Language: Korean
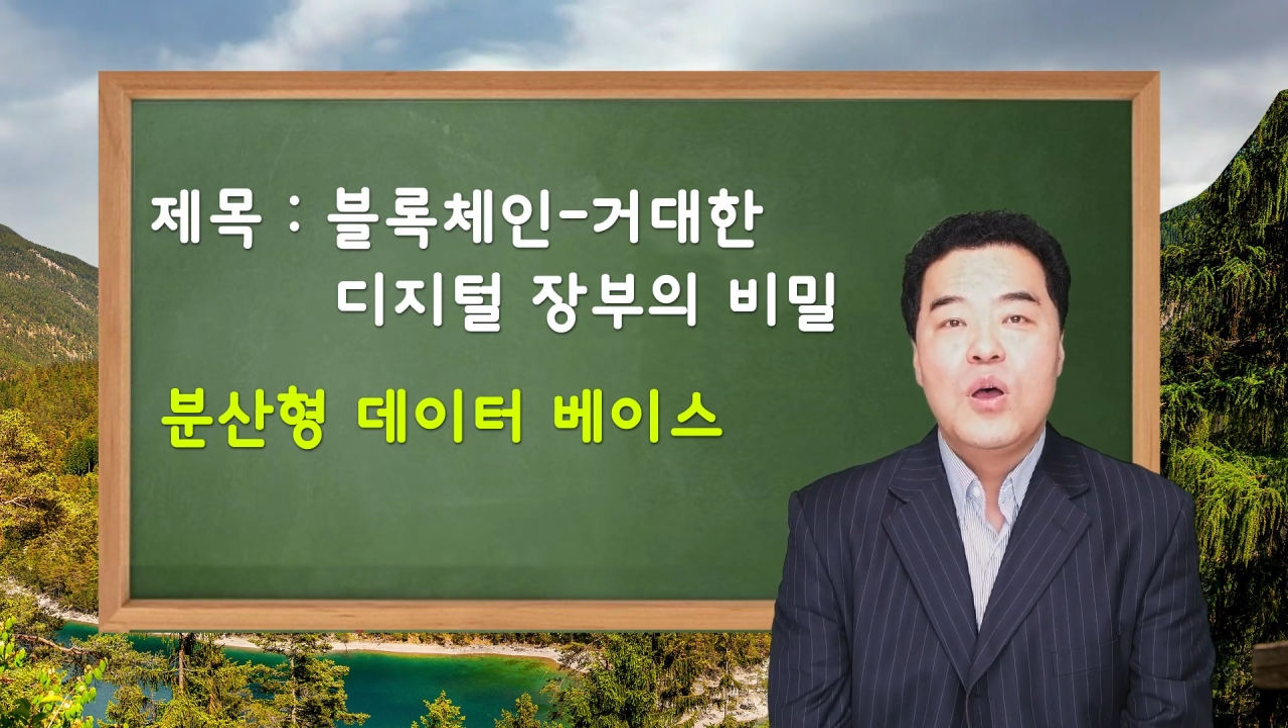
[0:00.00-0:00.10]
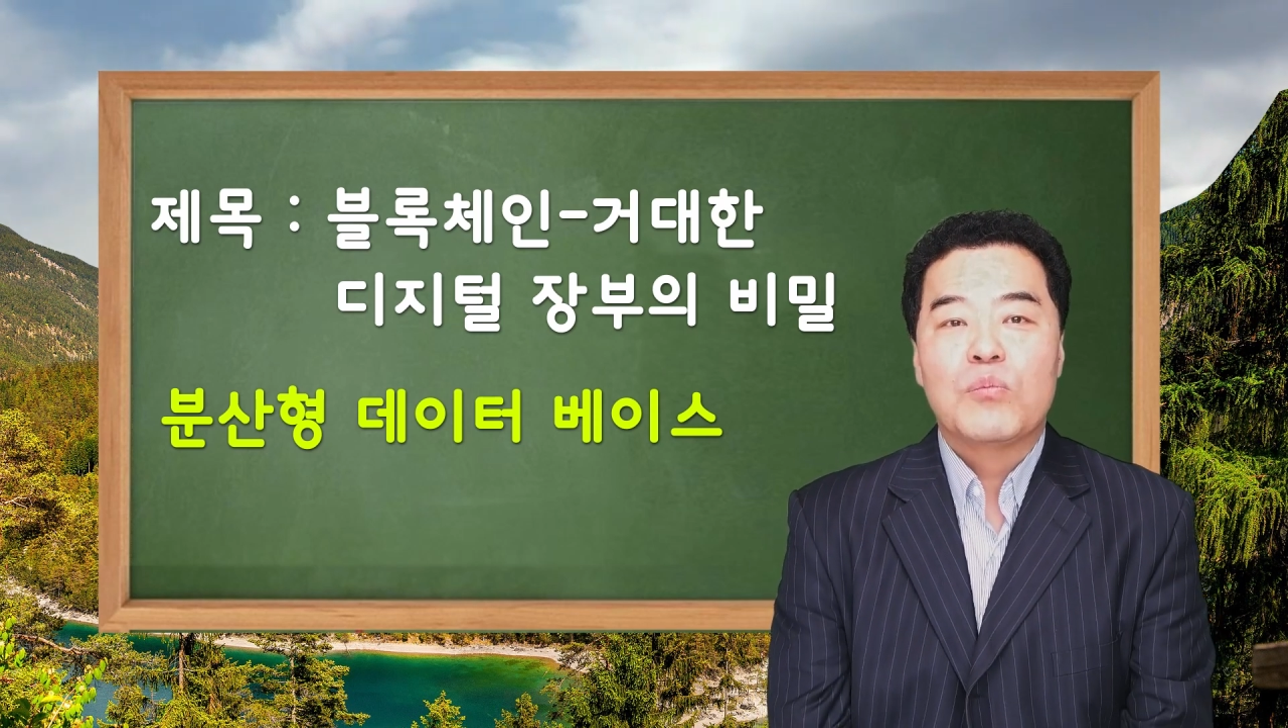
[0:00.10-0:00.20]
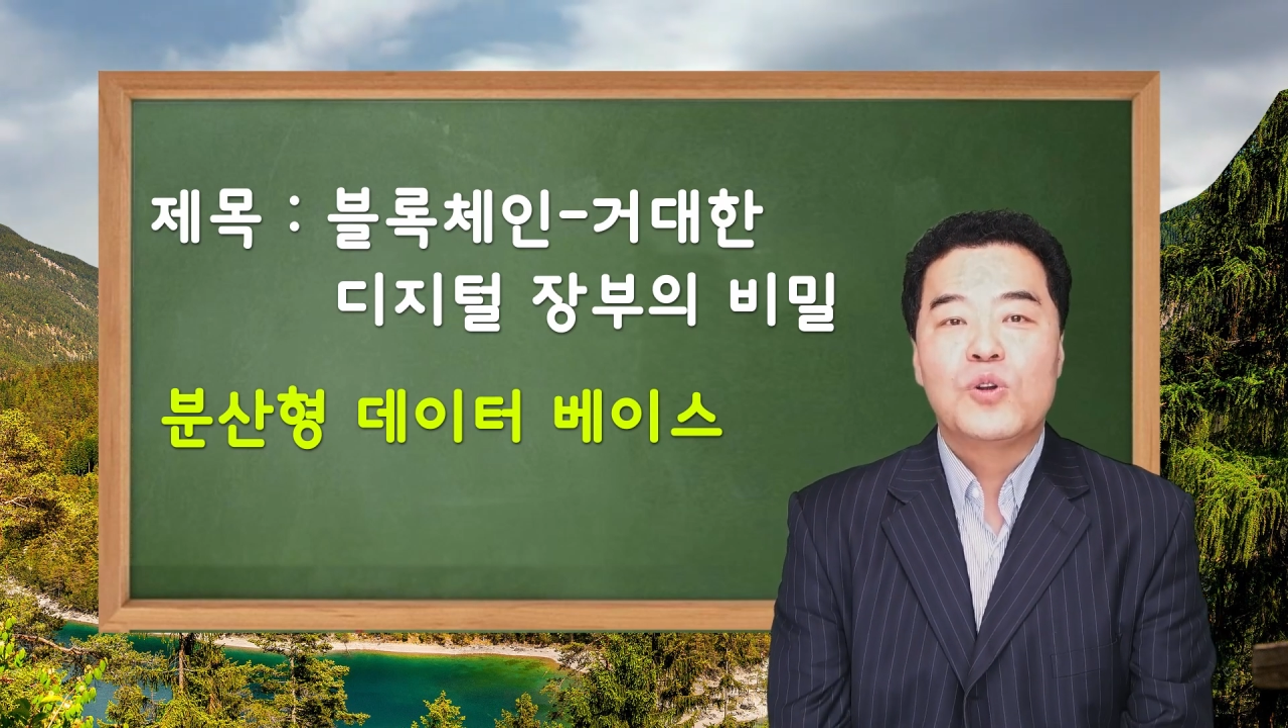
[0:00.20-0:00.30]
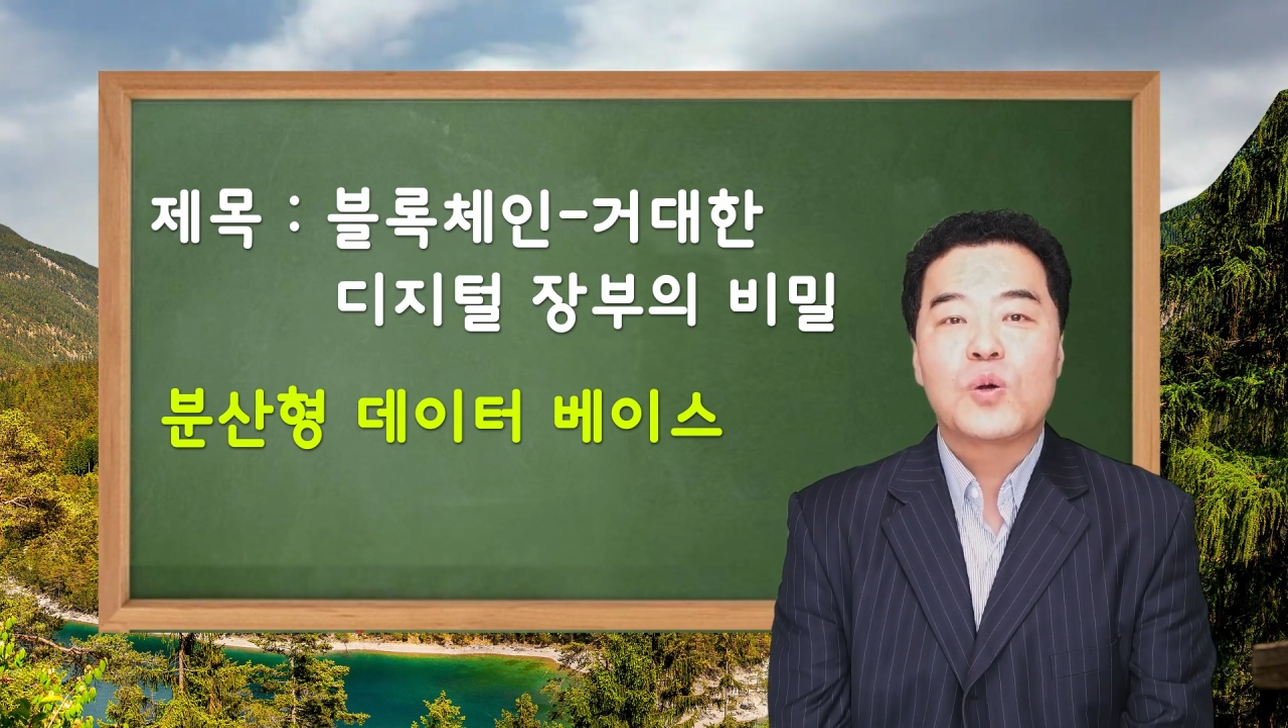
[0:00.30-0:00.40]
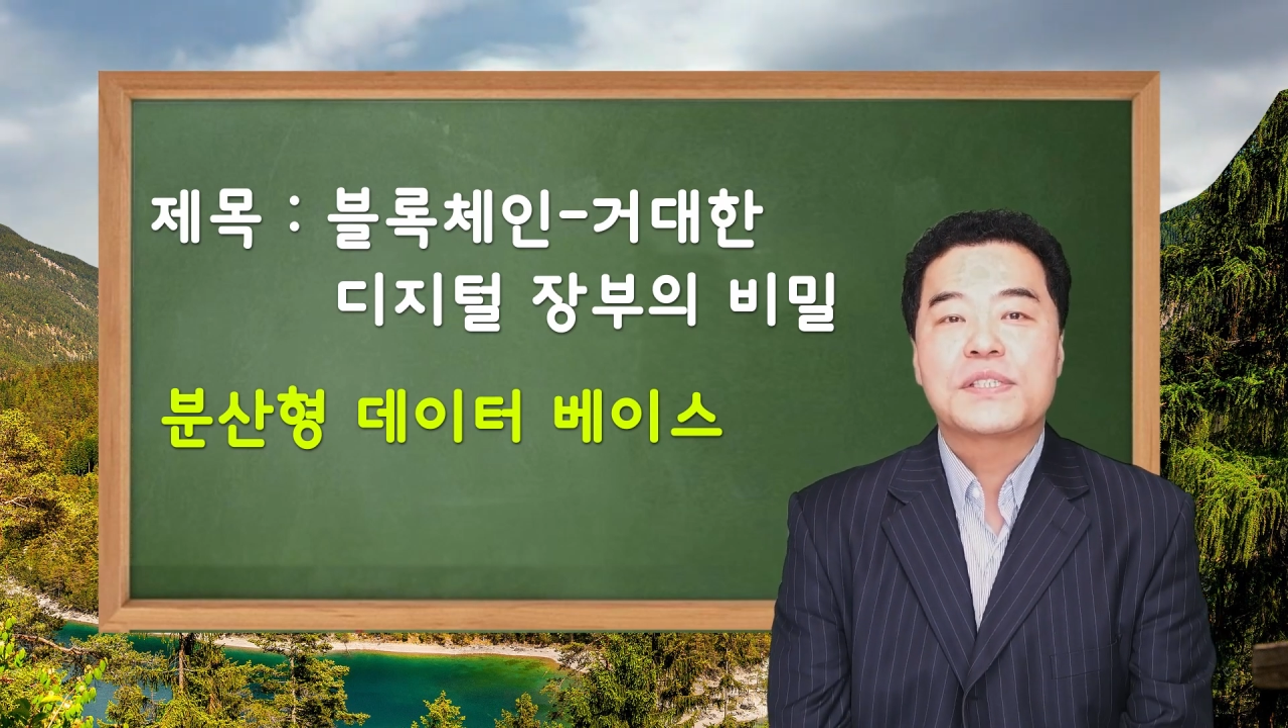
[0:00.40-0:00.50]

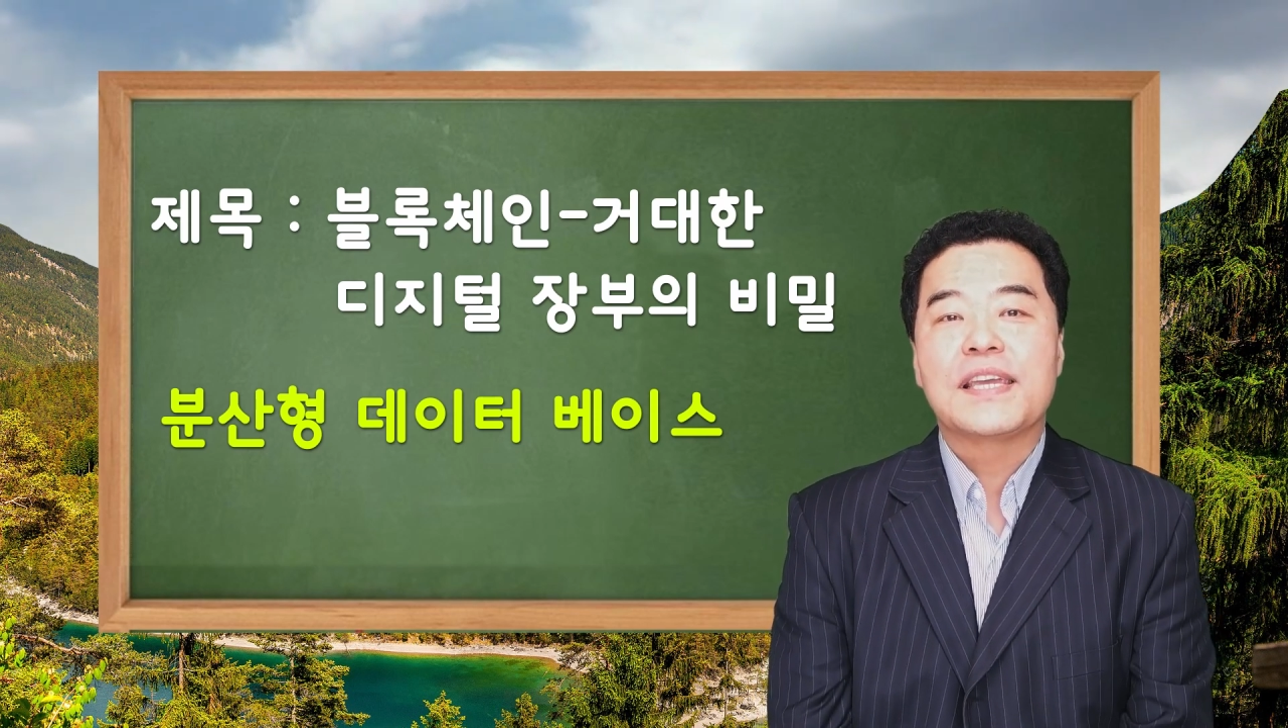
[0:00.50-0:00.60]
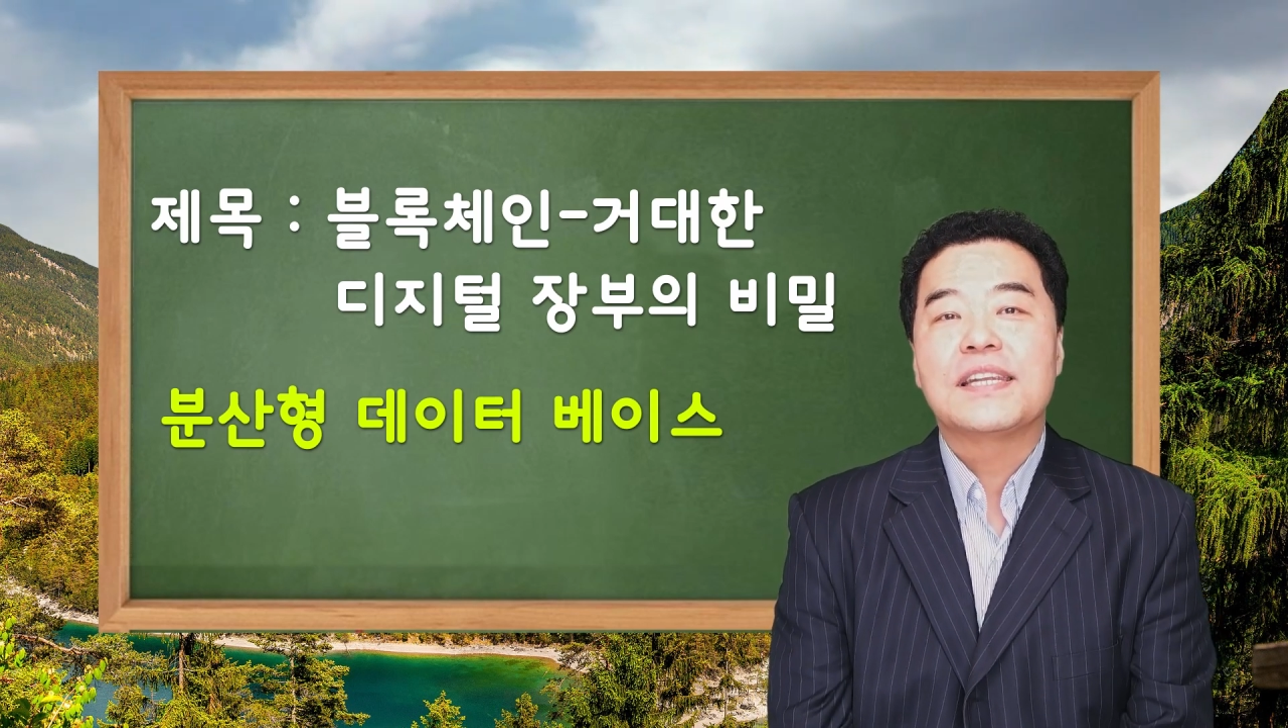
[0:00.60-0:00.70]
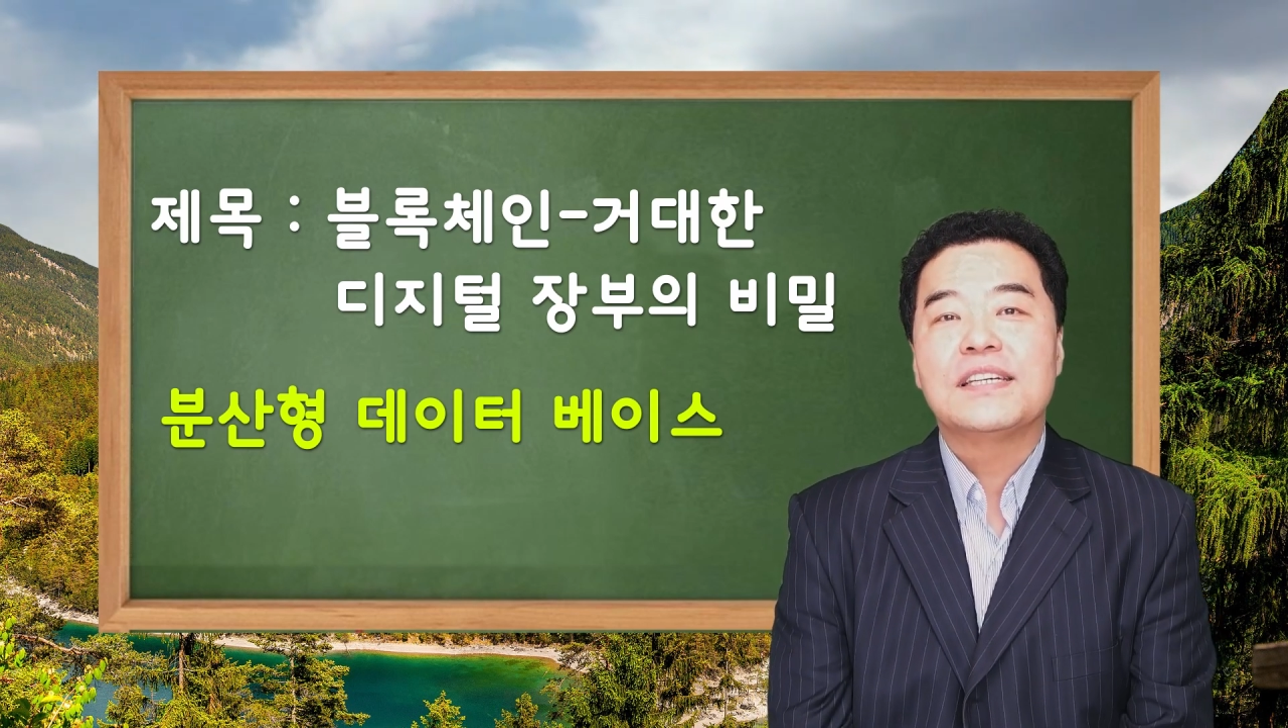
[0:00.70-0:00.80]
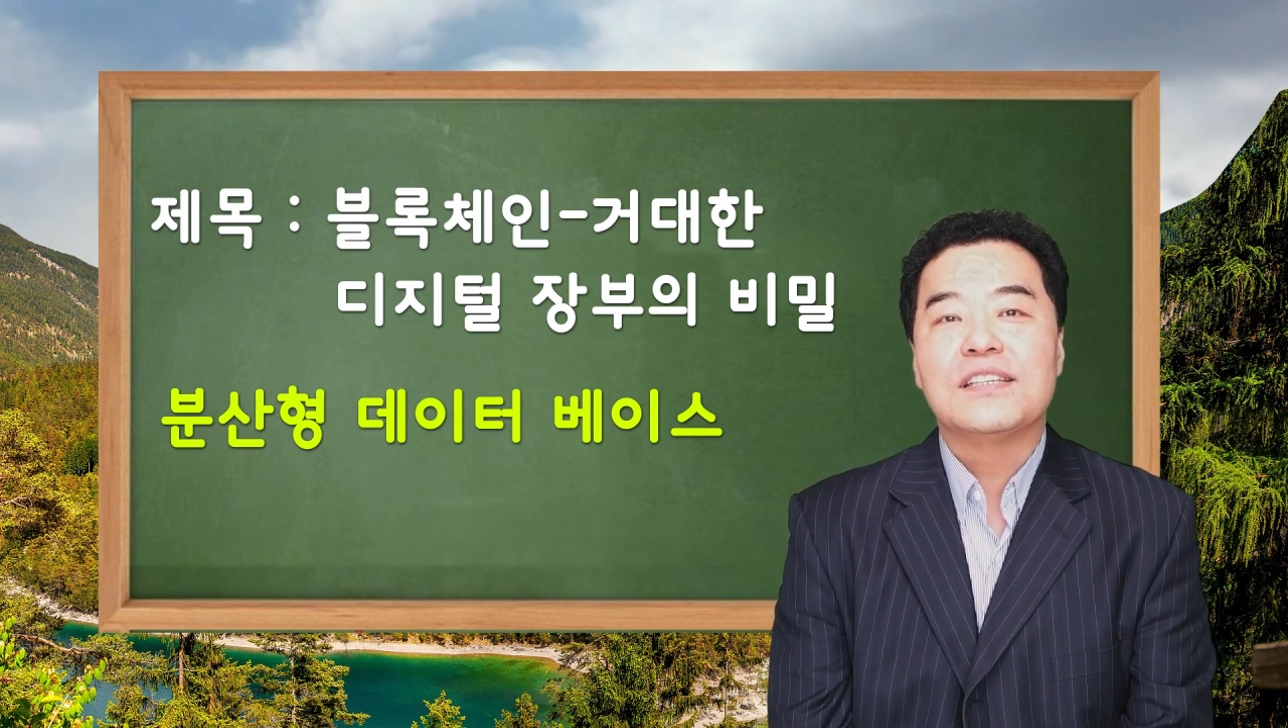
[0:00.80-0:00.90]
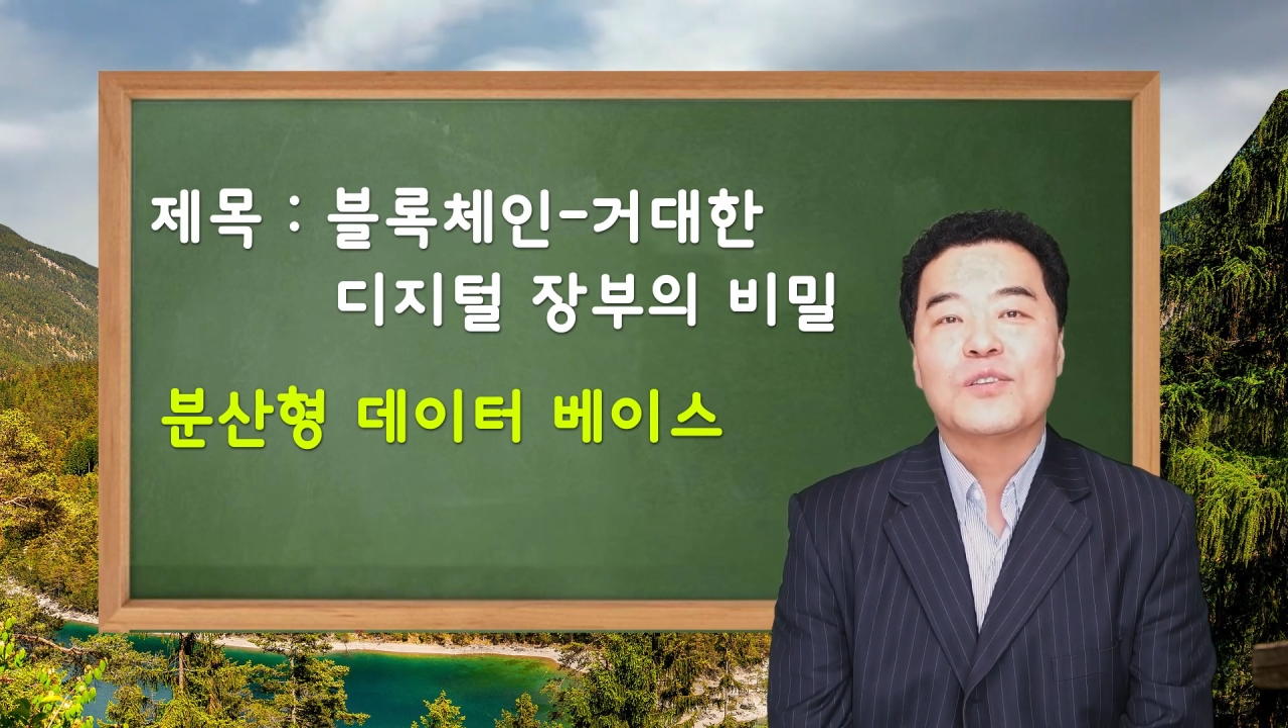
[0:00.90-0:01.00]

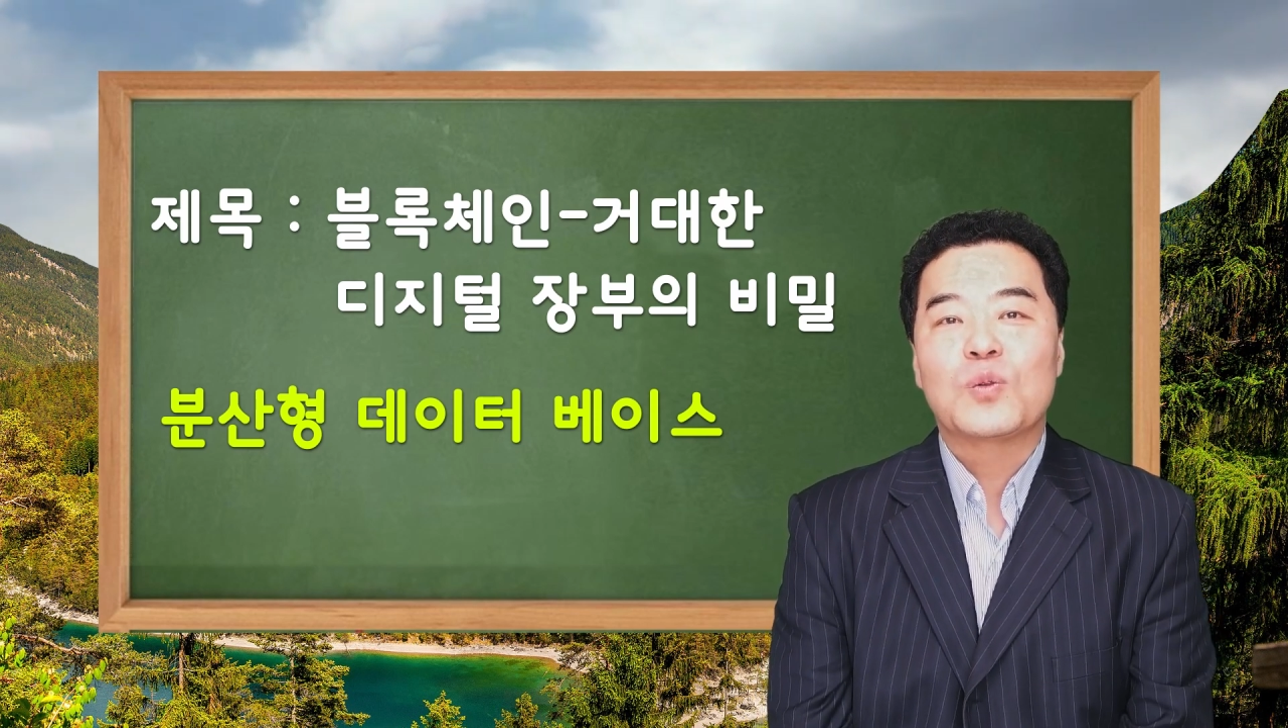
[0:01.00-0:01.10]
블록체인은